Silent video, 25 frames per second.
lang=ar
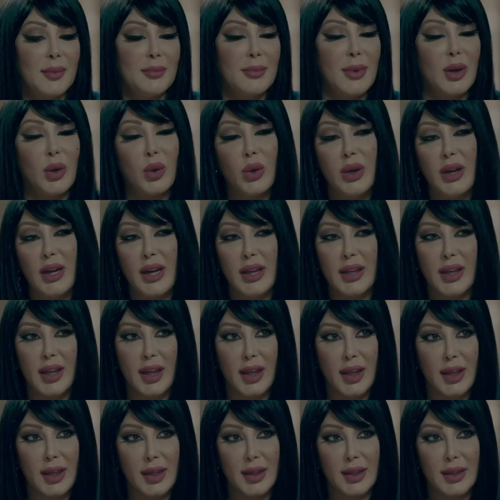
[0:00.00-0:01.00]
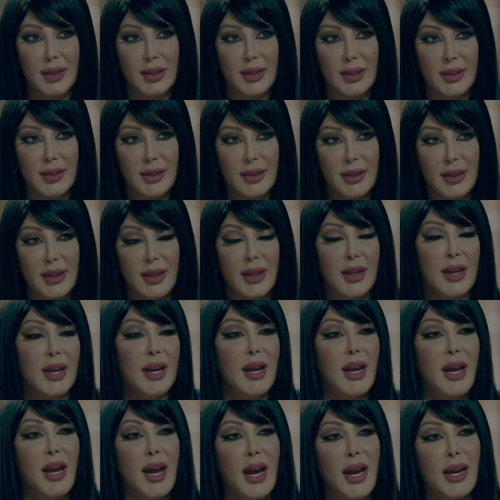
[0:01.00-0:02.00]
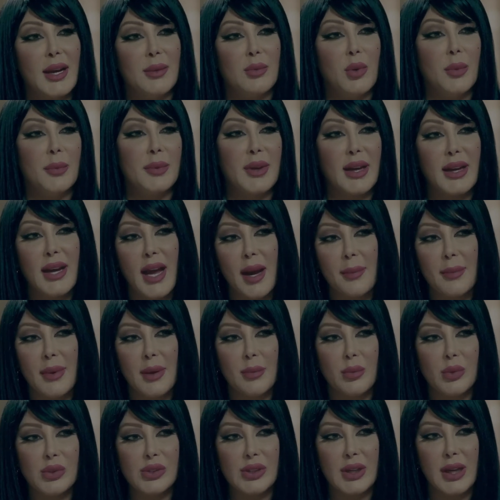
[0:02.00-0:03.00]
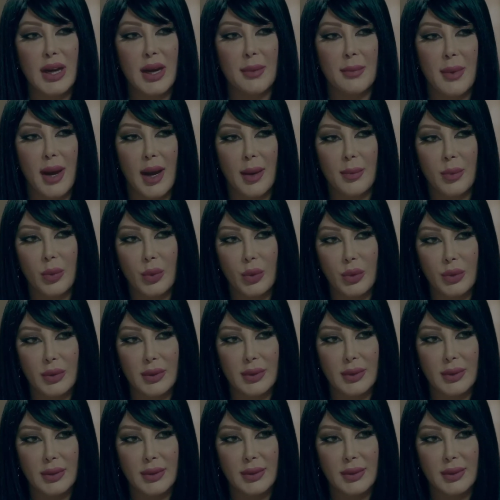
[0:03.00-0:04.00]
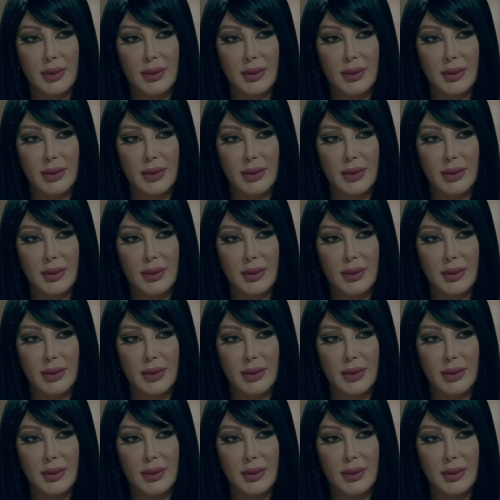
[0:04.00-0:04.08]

بقول لك ايه انا ممكن اعمل مشكله مع ابوك